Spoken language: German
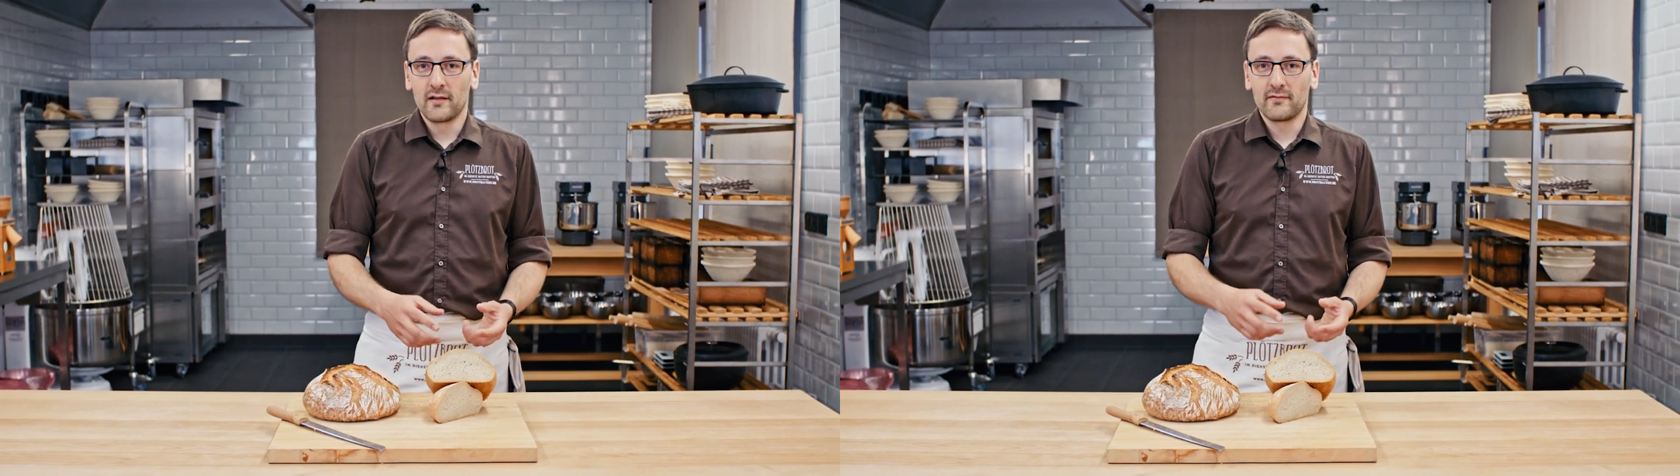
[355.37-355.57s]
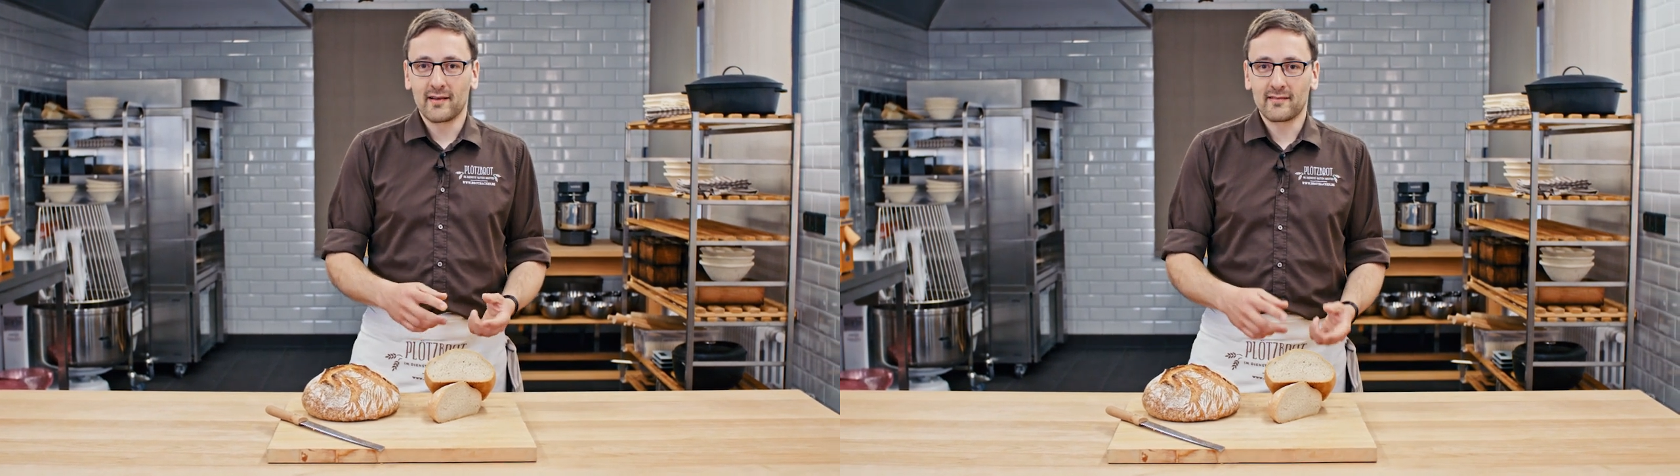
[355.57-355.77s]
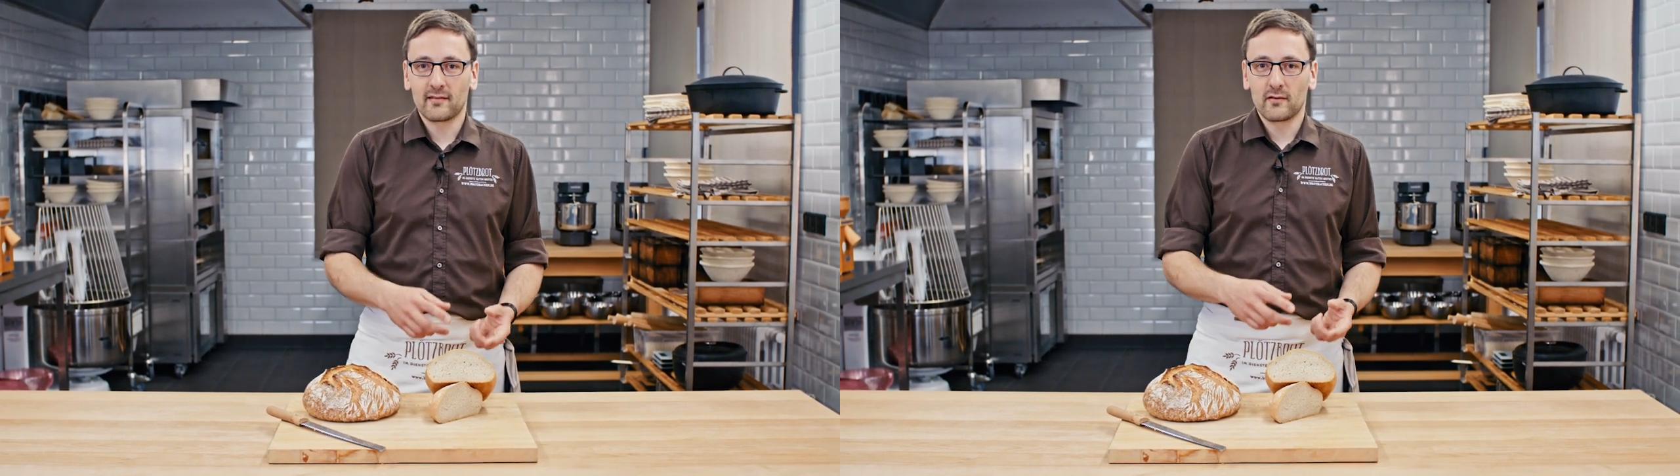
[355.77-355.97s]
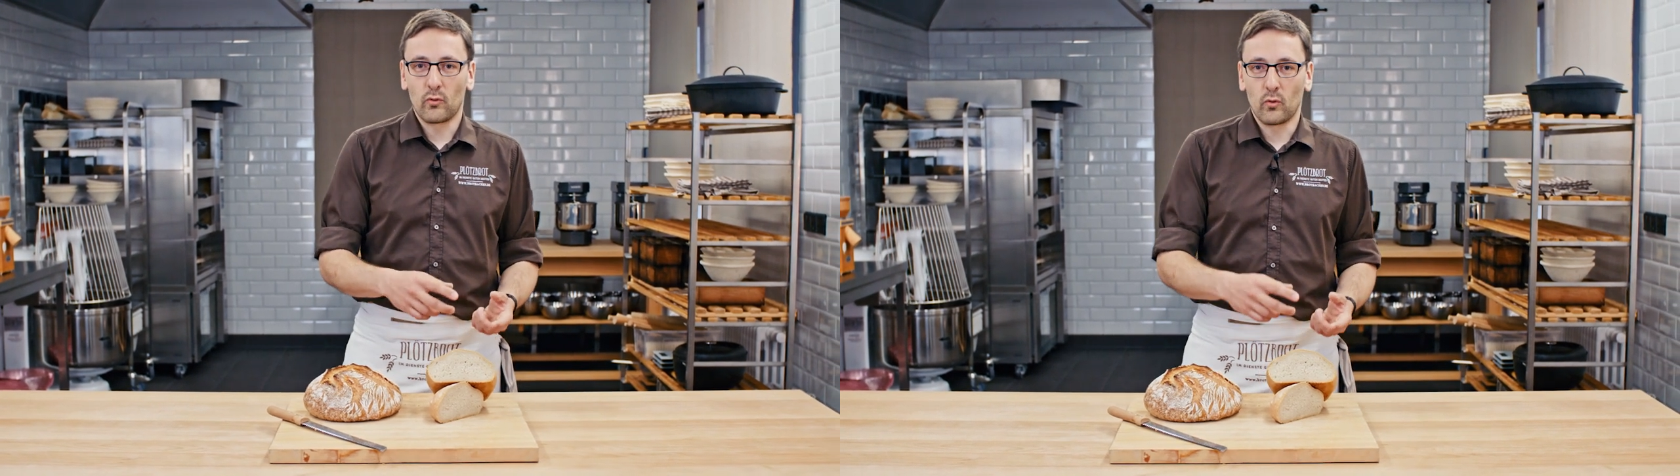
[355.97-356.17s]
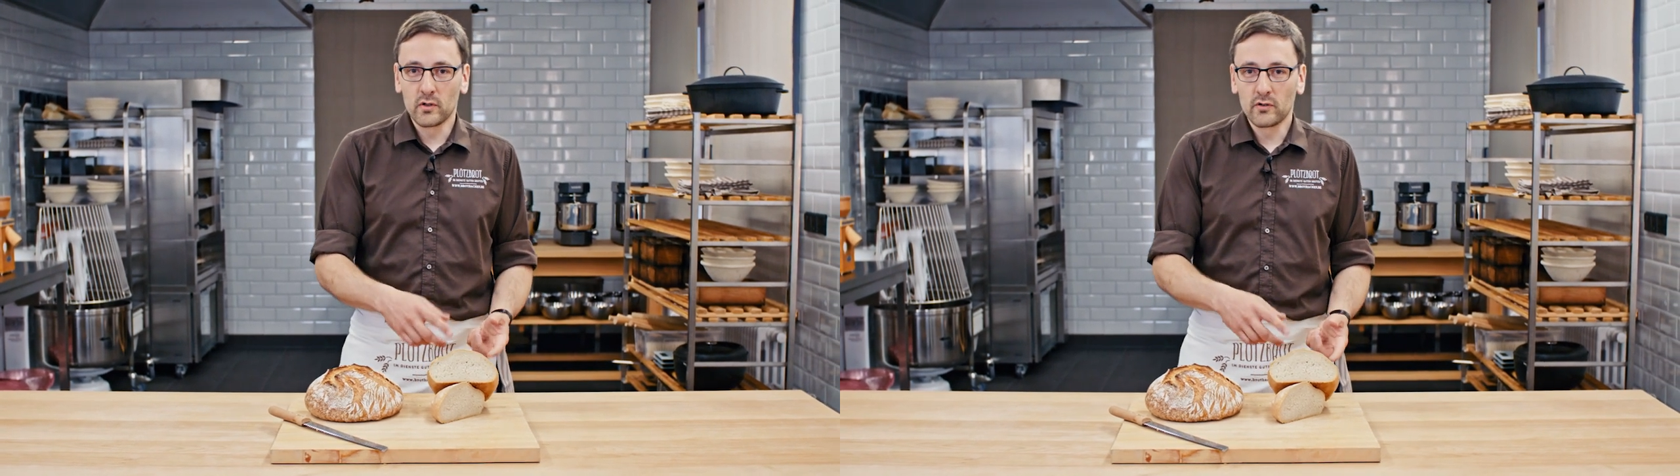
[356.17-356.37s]
was
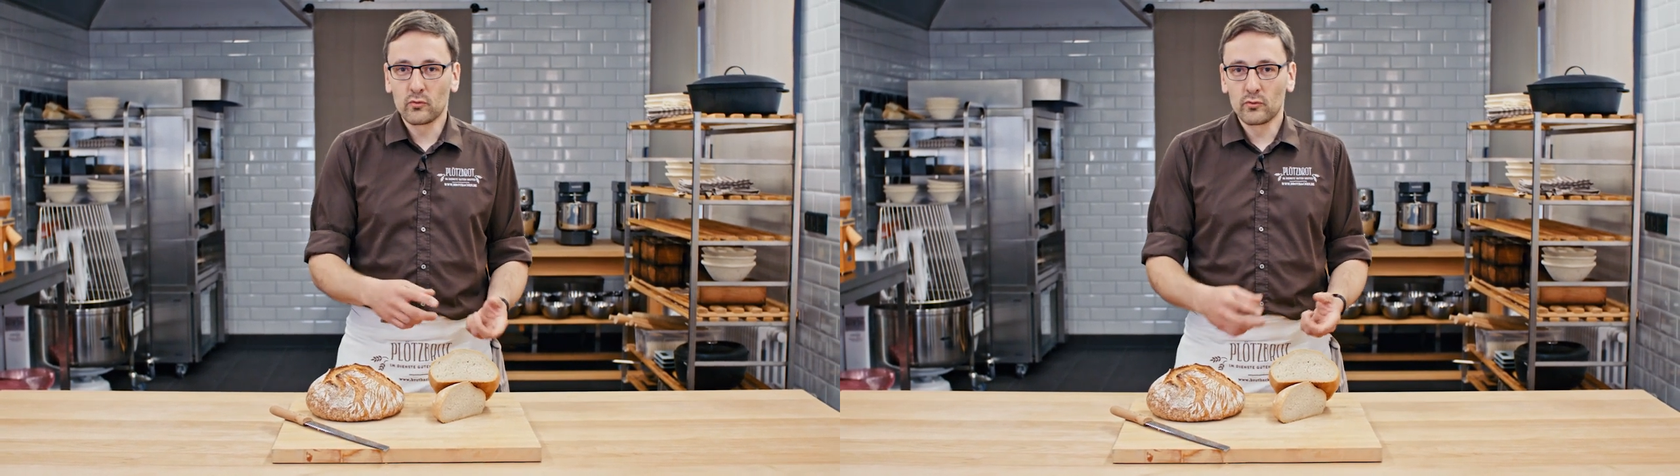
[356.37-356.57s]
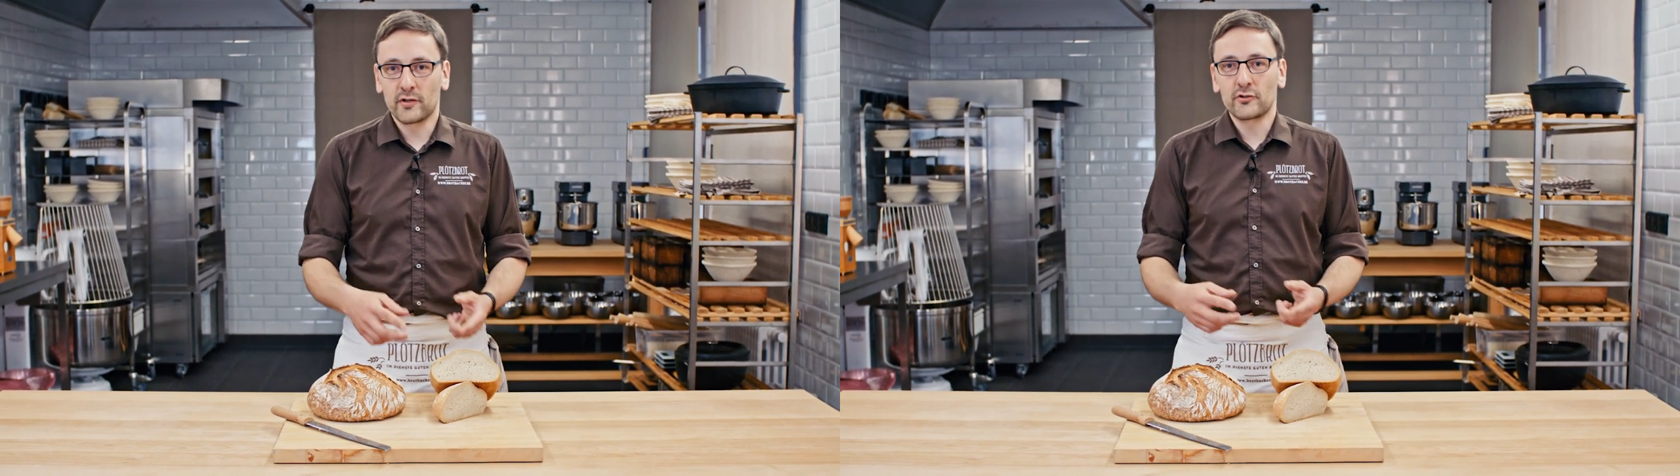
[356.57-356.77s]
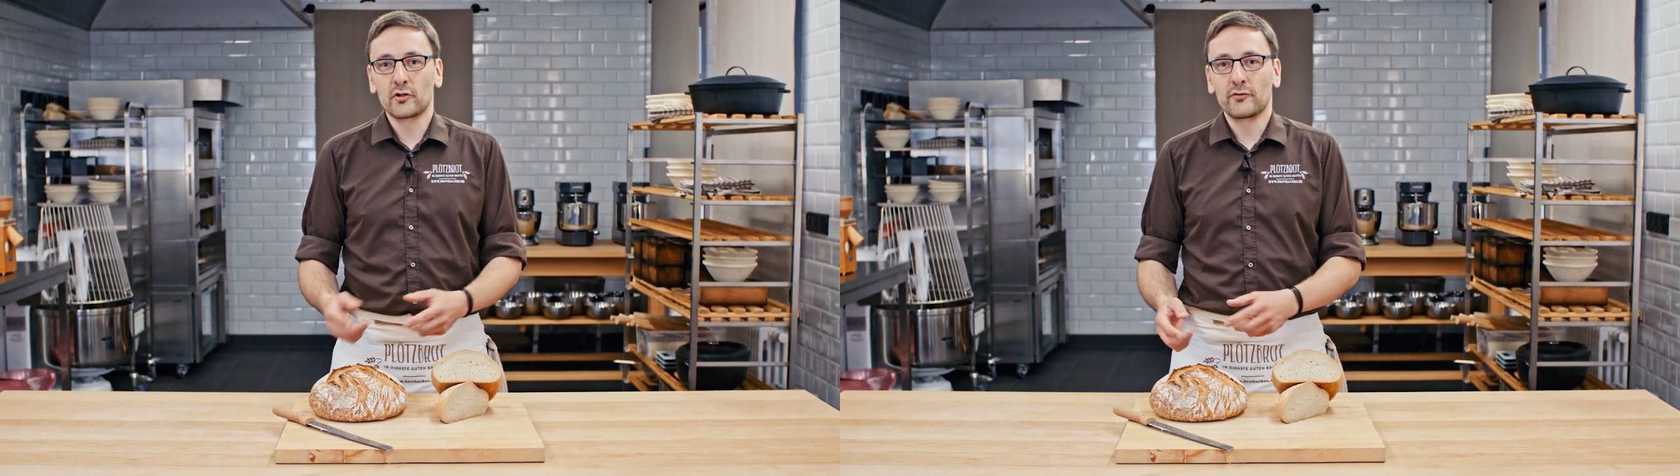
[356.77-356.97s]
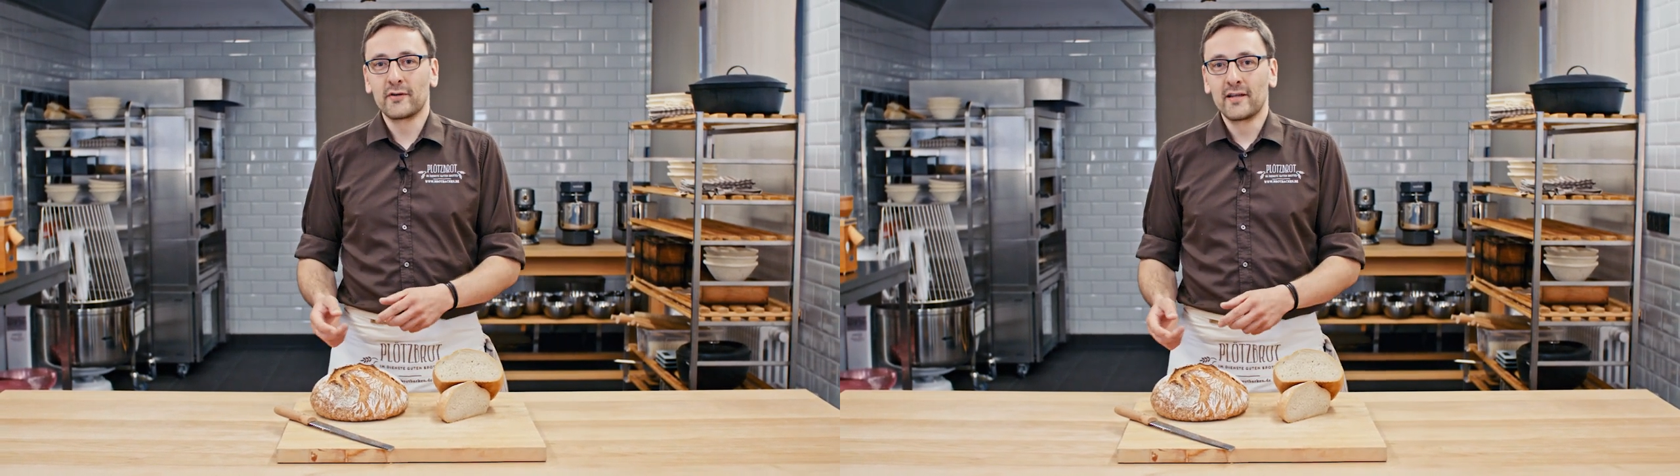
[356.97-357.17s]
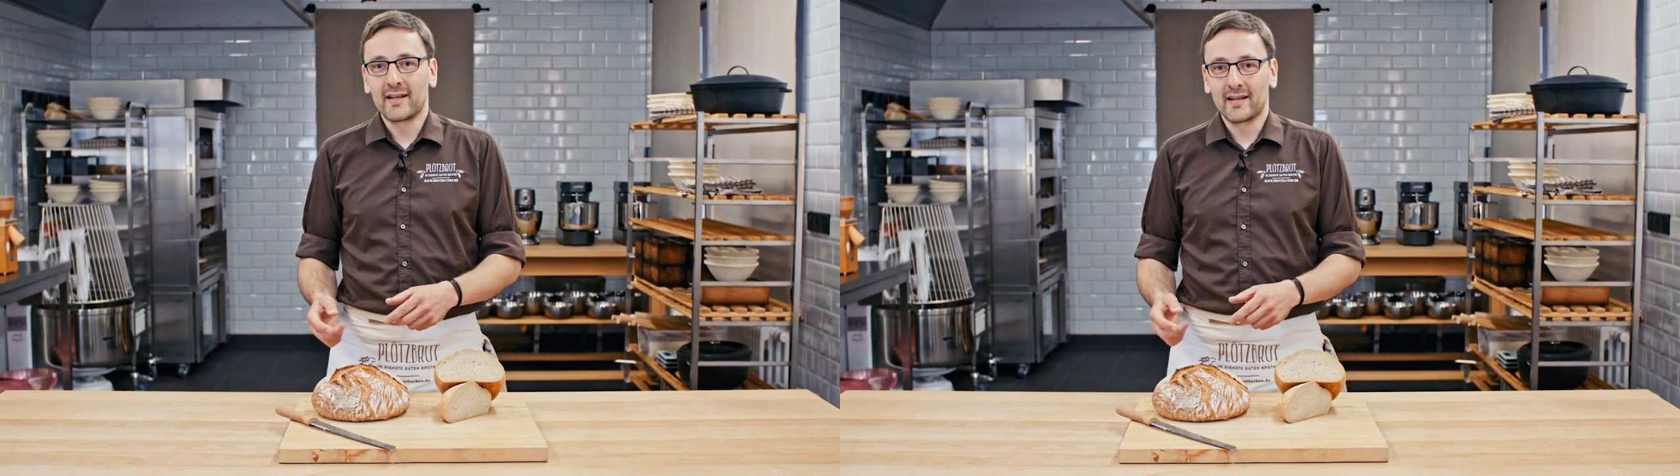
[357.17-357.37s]
ohne Zusatzstoffe